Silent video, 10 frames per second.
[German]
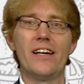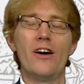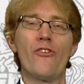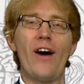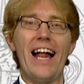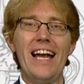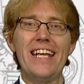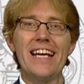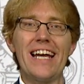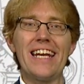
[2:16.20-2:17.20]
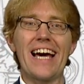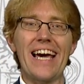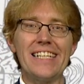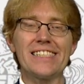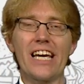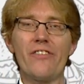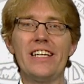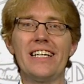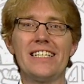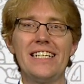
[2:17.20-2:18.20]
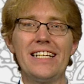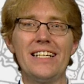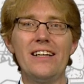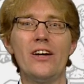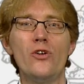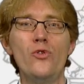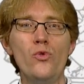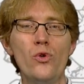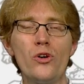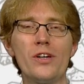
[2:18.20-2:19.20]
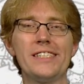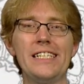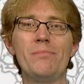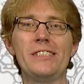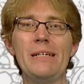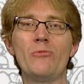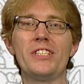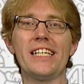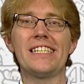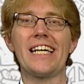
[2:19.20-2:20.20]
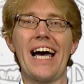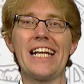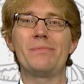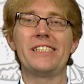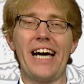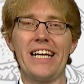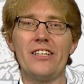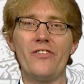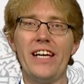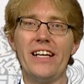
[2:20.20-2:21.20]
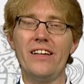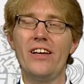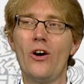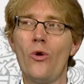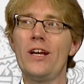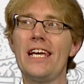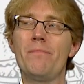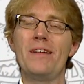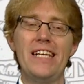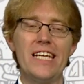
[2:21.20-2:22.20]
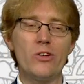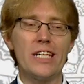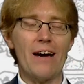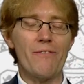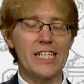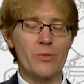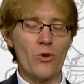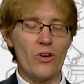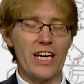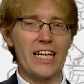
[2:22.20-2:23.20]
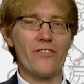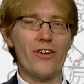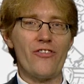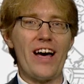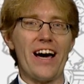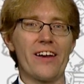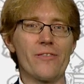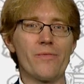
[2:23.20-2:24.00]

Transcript: Vor allen Dingen kann der rechtskräftige Titel nur durch 767.1 beseitigt werden und eben nicht durch die Abweisung im konkreten Verfahren.